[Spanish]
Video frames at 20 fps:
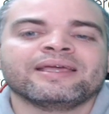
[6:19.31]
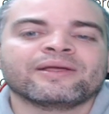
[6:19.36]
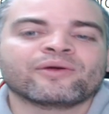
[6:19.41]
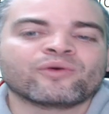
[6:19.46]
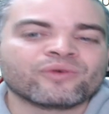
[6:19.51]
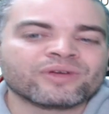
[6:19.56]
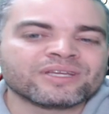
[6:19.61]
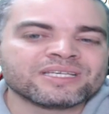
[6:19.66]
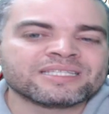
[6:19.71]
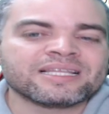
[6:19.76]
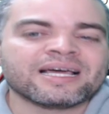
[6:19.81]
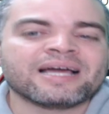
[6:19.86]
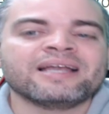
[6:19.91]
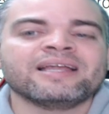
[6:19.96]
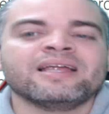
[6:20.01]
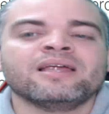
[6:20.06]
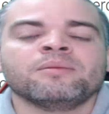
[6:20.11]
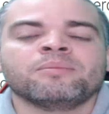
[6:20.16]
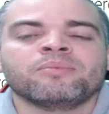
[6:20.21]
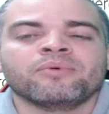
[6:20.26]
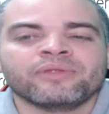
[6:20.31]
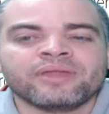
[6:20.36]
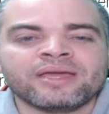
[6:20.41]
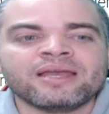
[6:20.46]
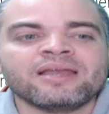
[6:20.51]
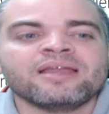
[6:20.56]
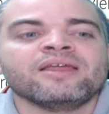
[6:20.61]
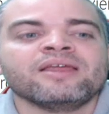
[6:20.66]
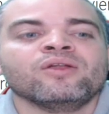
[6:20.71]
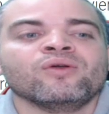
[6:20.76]
conquistar el
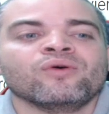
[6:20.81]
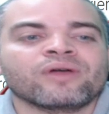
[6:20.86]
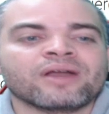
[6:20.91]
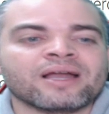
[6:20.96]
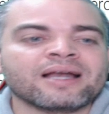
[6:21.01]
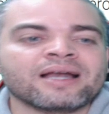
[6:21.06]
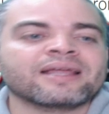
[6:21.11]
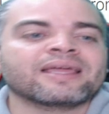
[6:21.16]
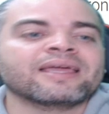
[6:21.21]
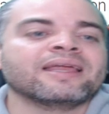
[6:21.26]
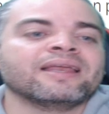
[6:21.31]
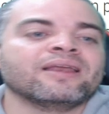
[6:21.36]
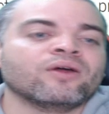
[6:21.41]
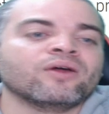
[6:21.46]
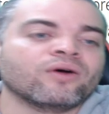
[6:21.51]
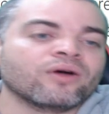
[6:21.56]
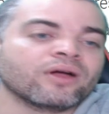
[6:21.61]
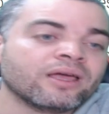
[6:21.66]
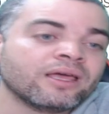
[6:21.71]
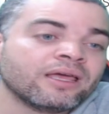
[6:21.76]
poder y lograr que,